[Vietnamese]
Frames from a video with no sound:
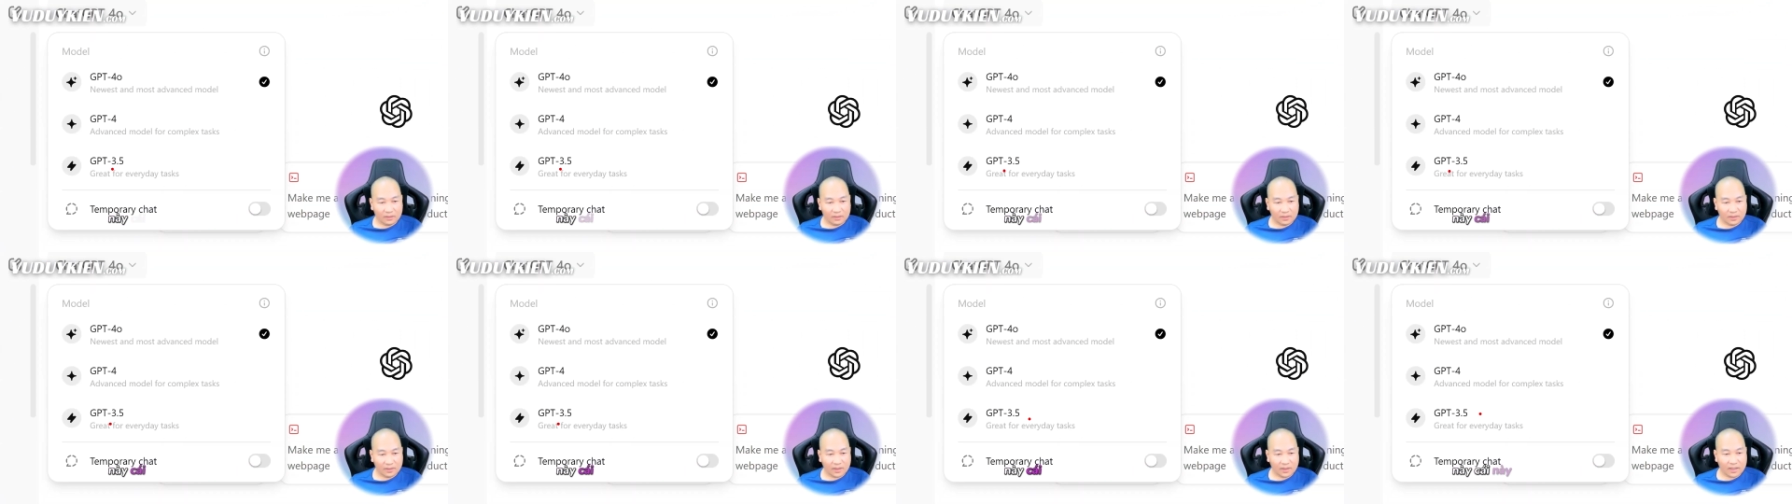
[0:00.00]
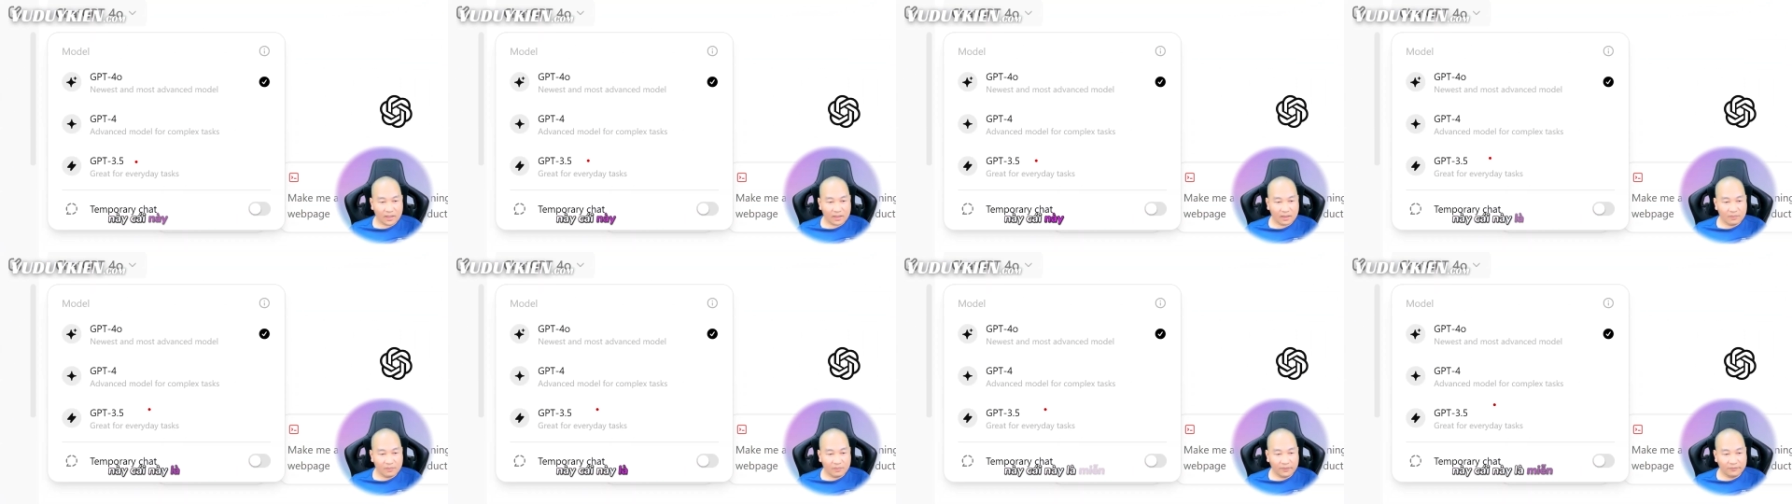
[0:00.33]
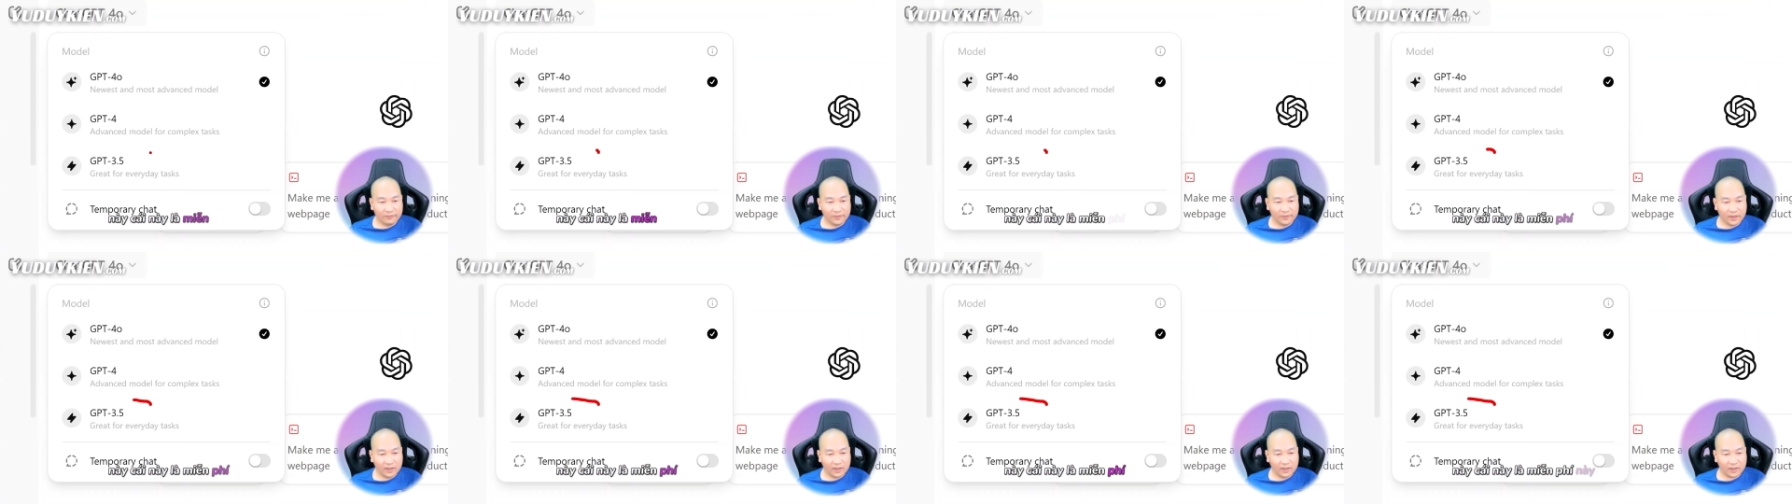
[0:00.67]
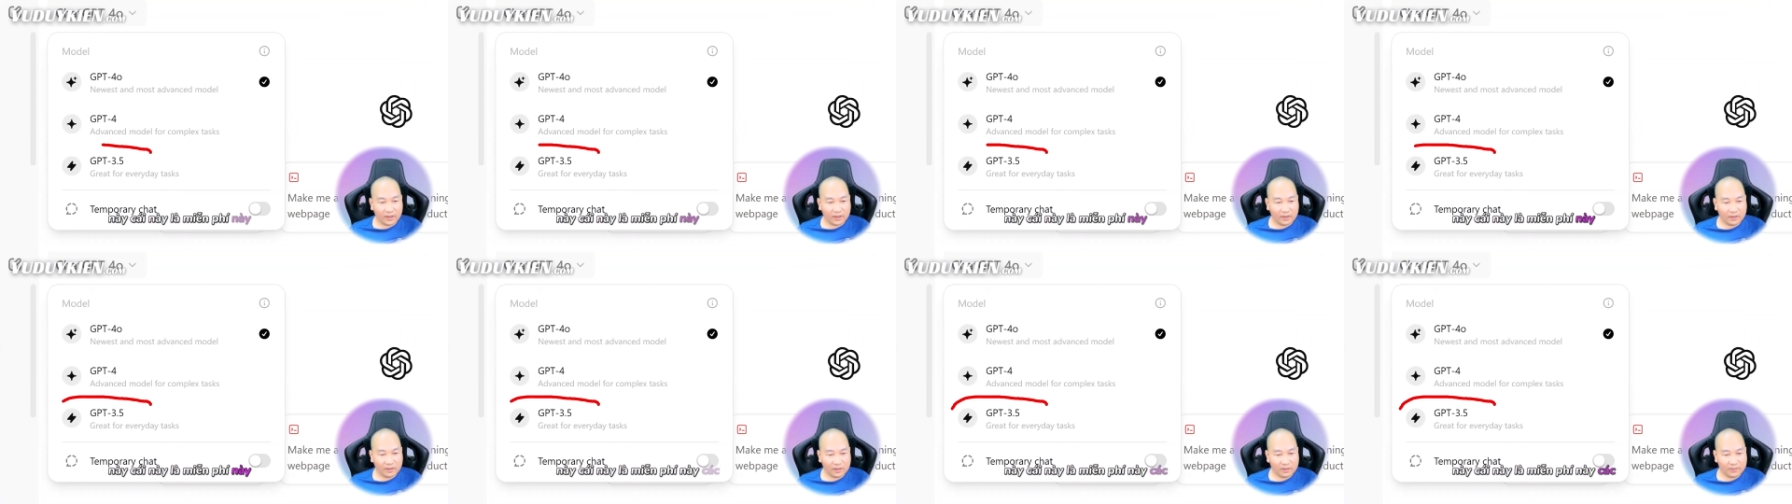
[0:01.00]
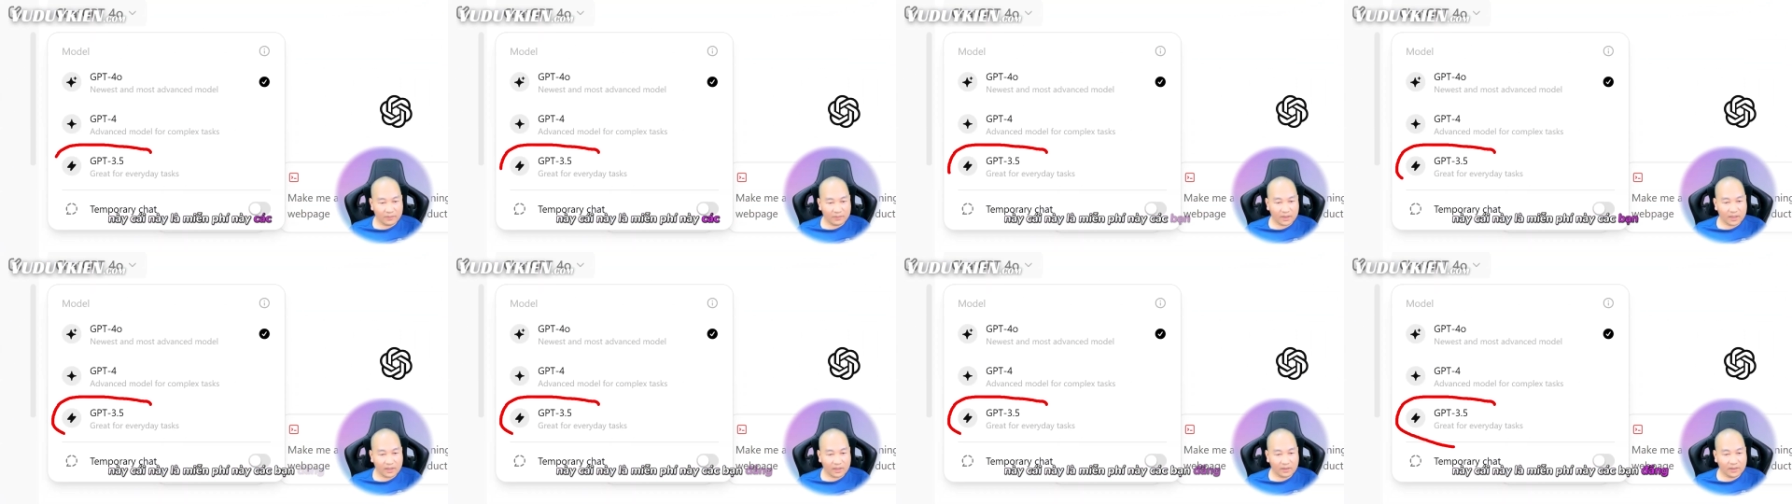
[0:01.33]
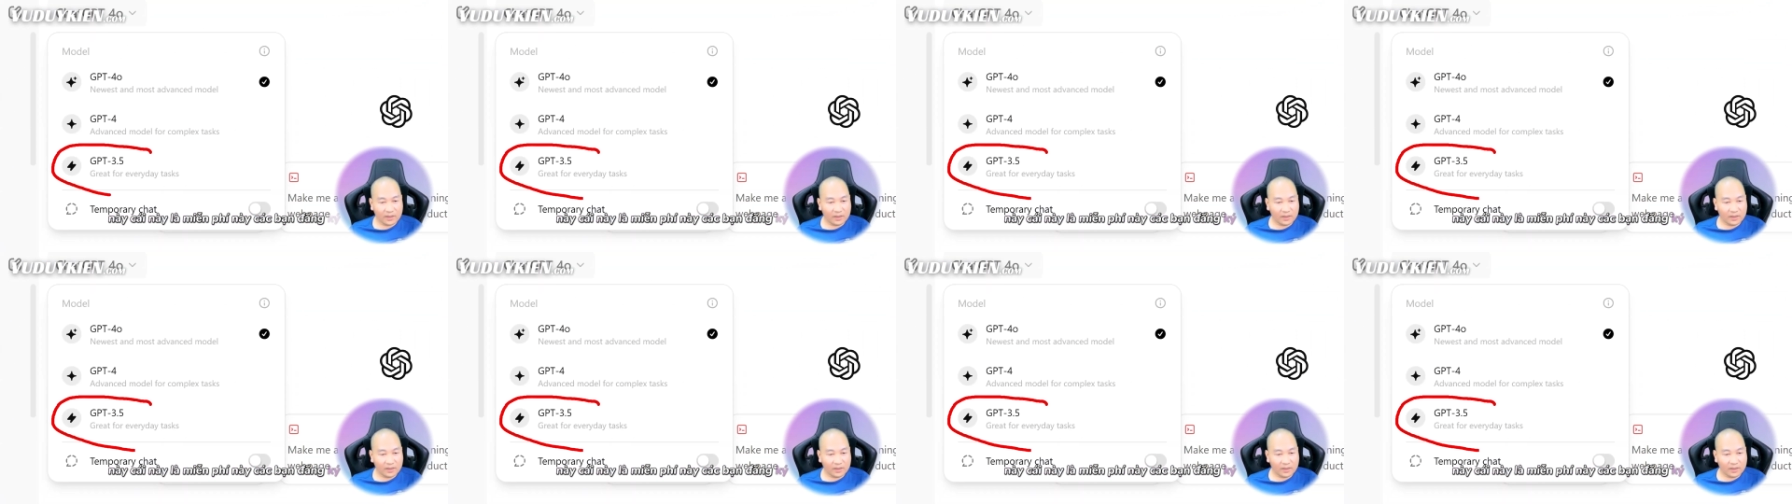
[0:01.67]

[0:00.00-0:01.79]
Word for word: Cái này là miễn phí này, các bạn đăng